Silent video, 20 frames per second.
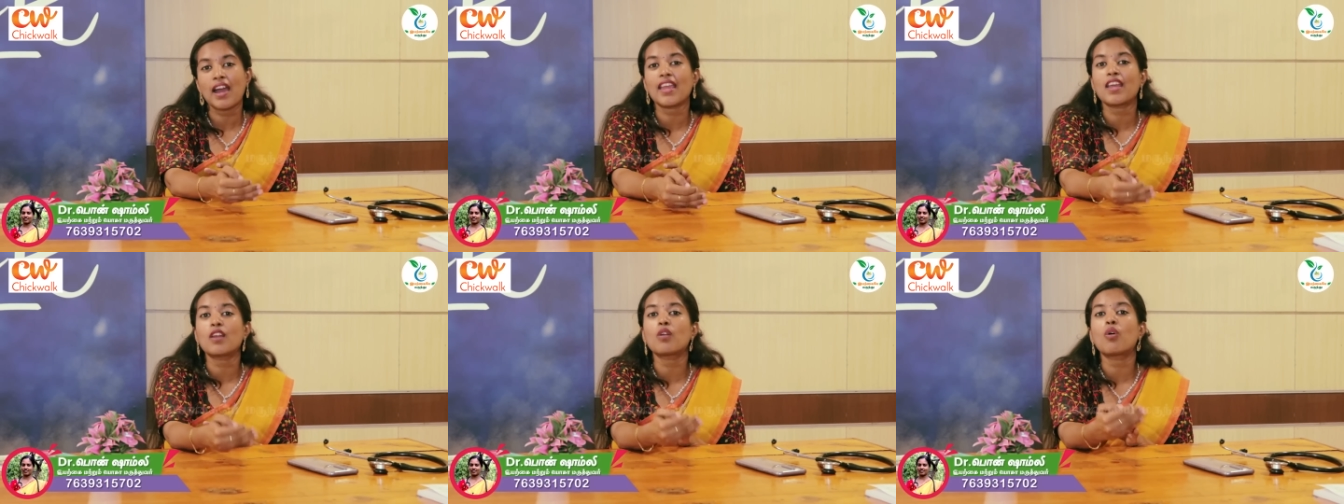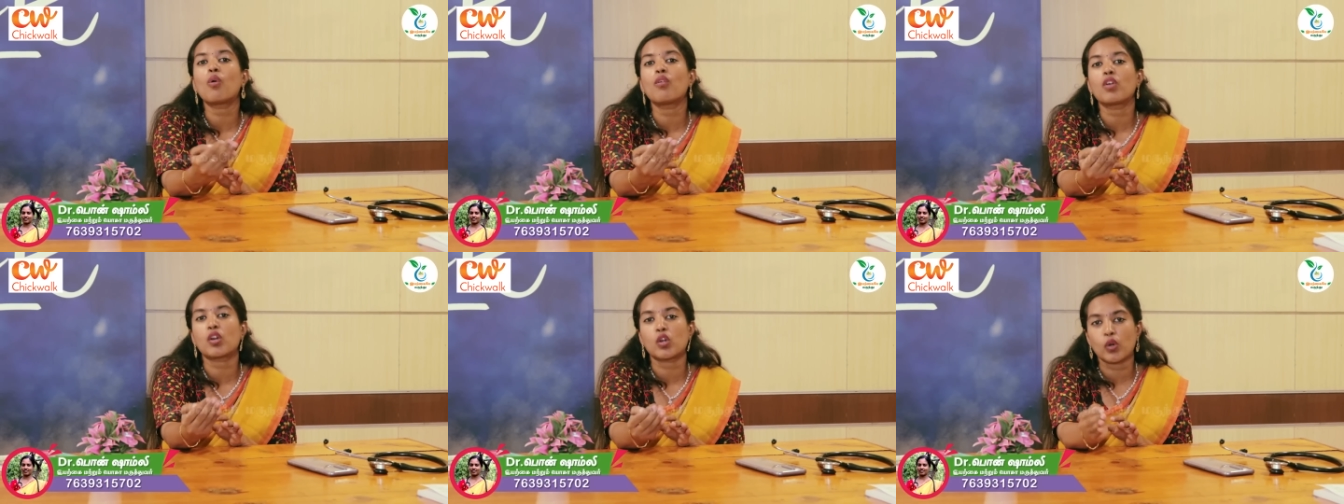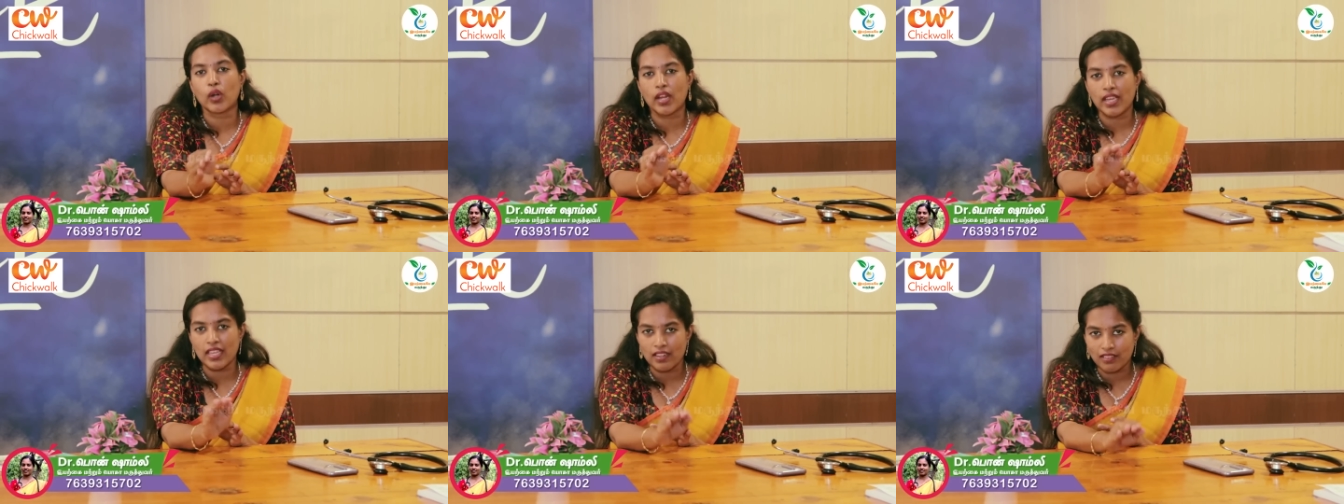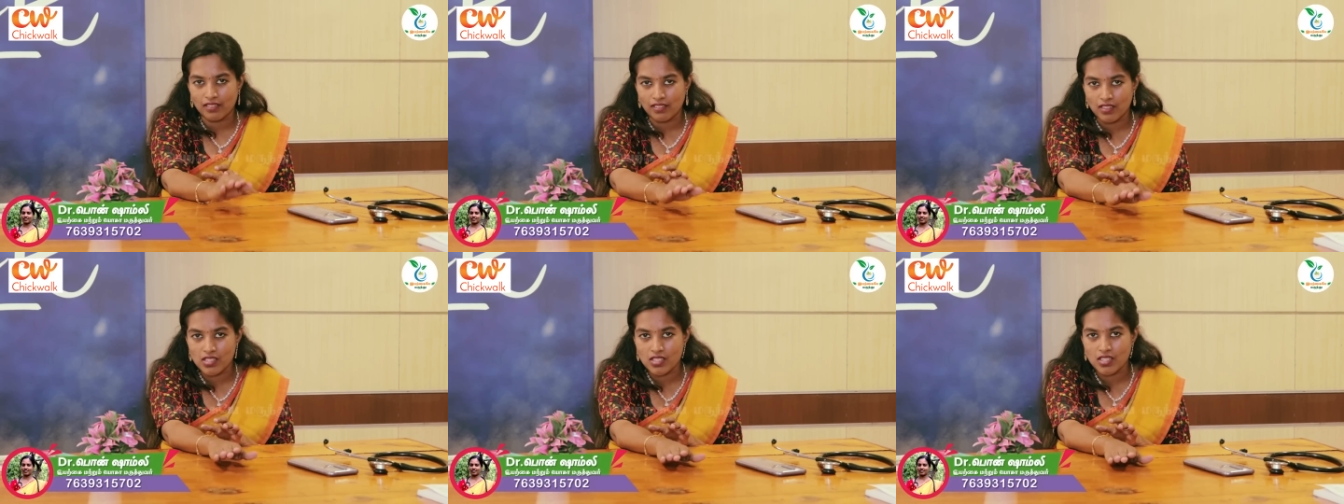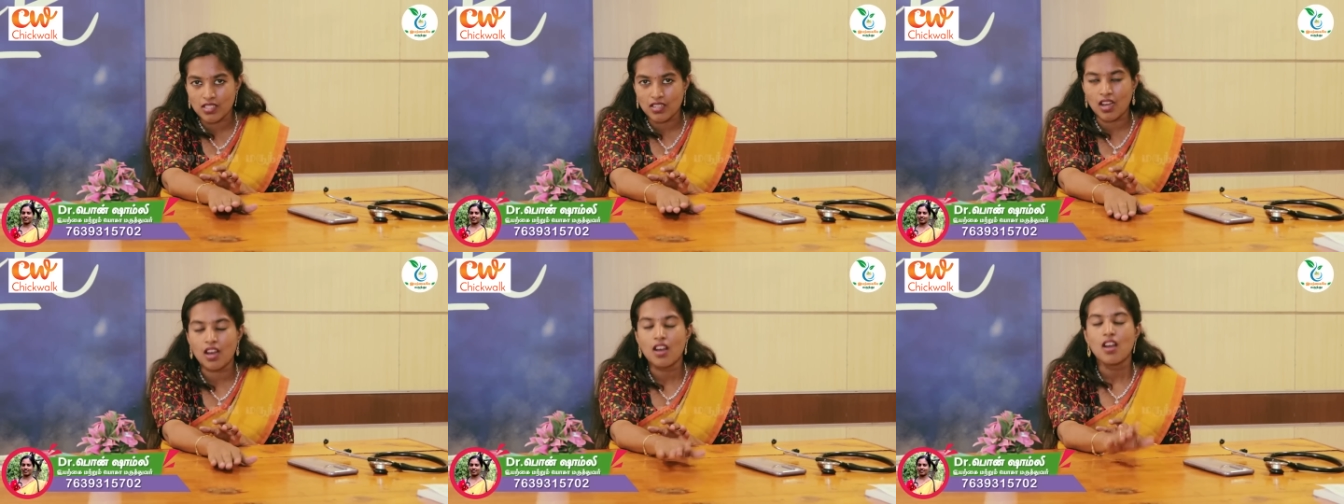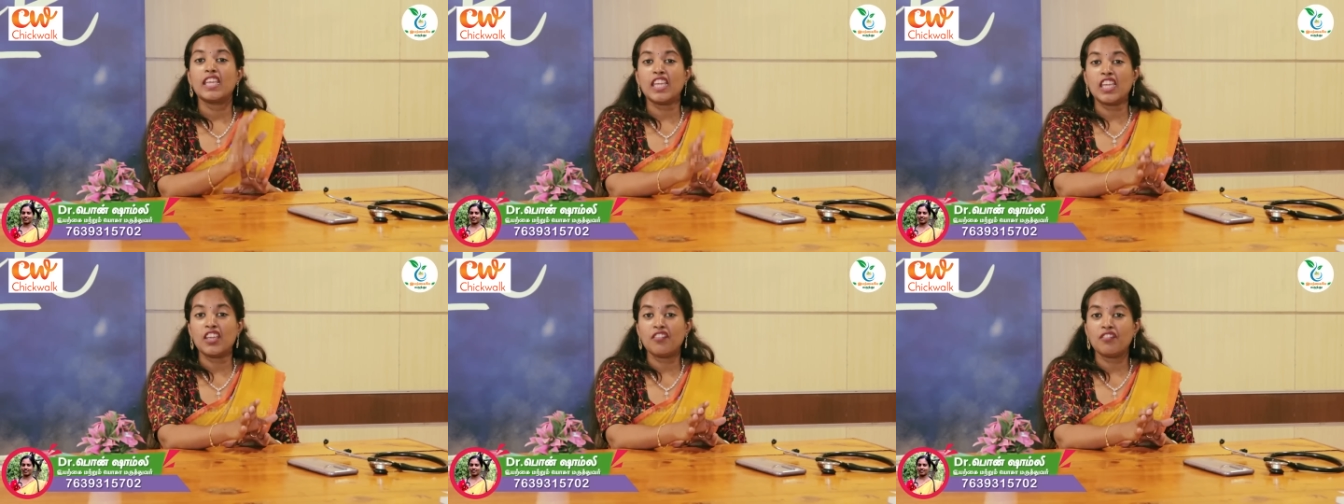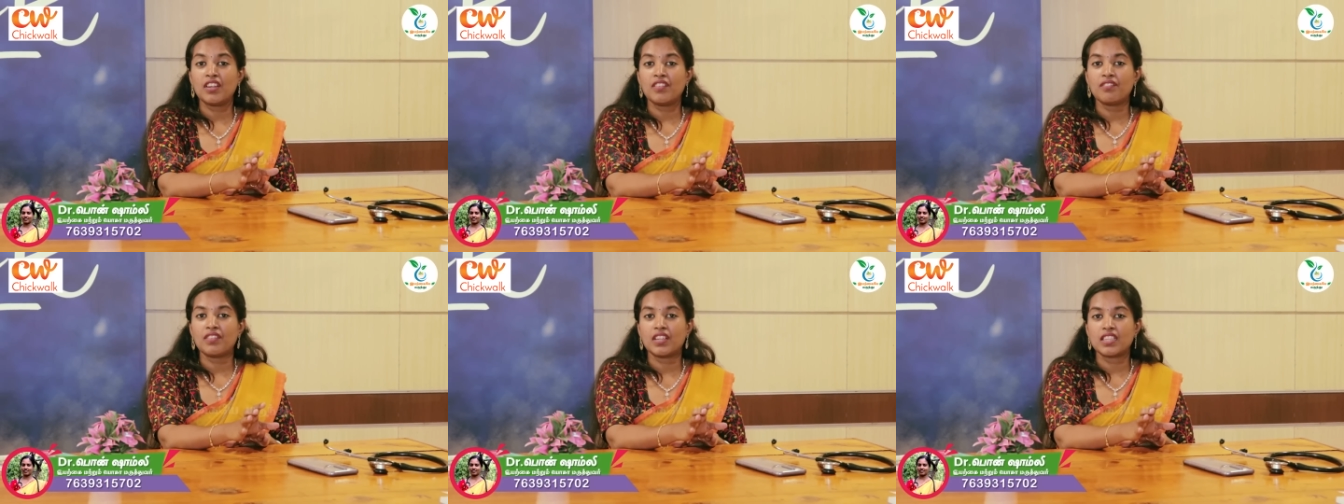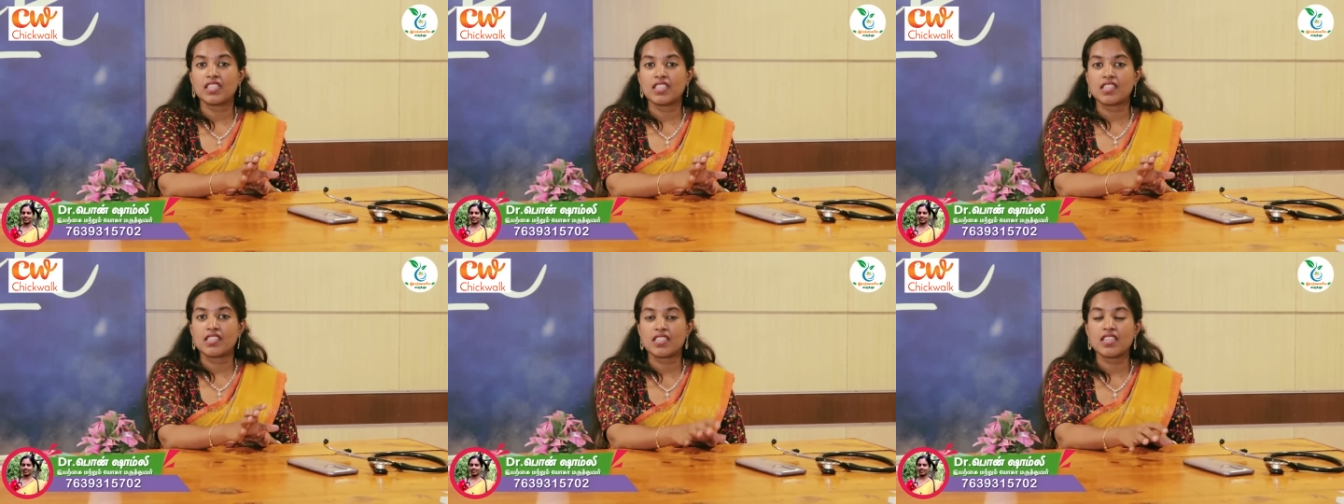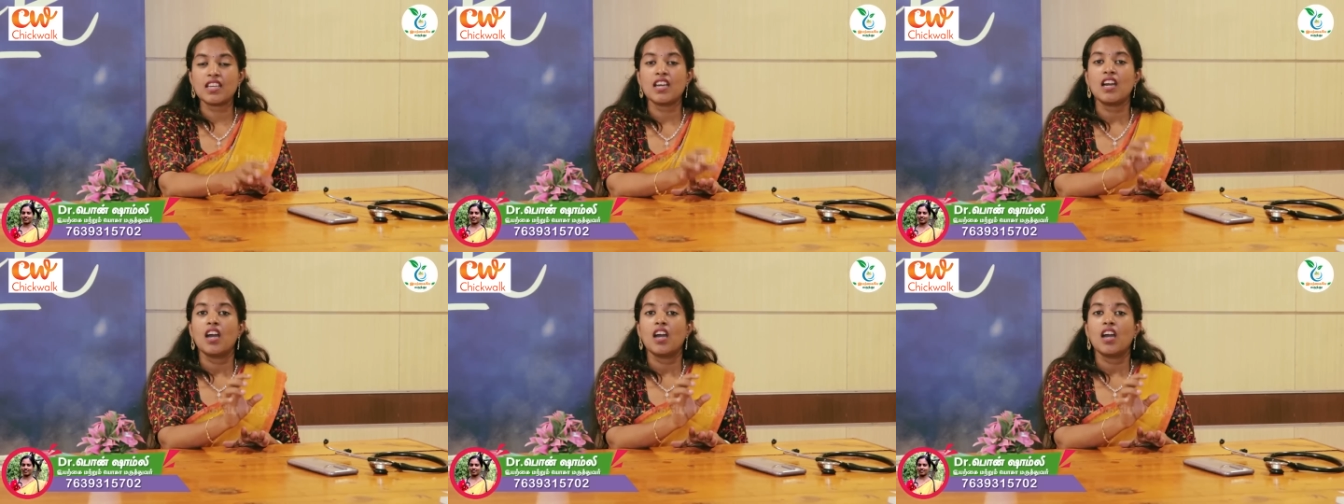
அயன் ஓவர்லோடாக இருந்துச்சுன்னா ஈவன் வந்துட்டு